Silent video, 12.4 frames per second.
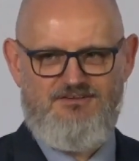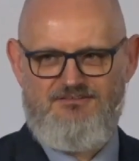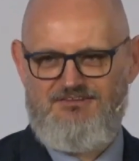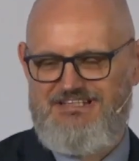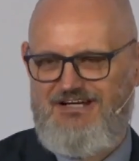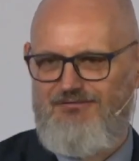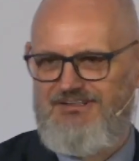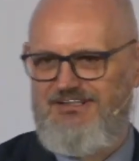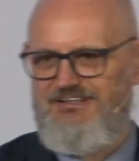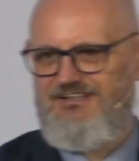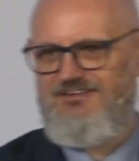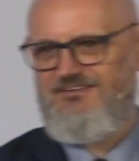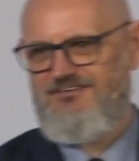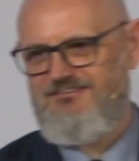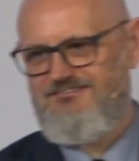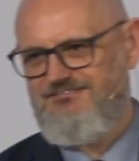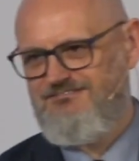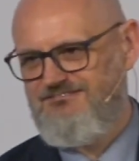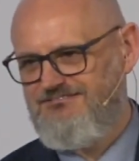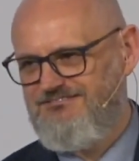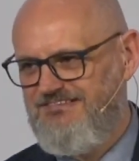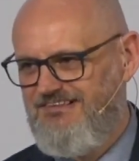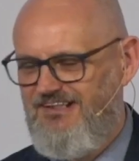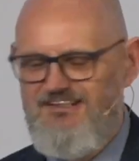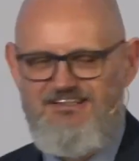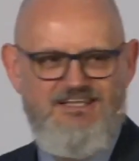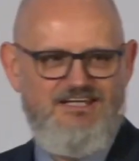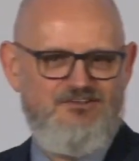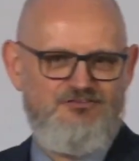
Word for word: to cała ta jego religia,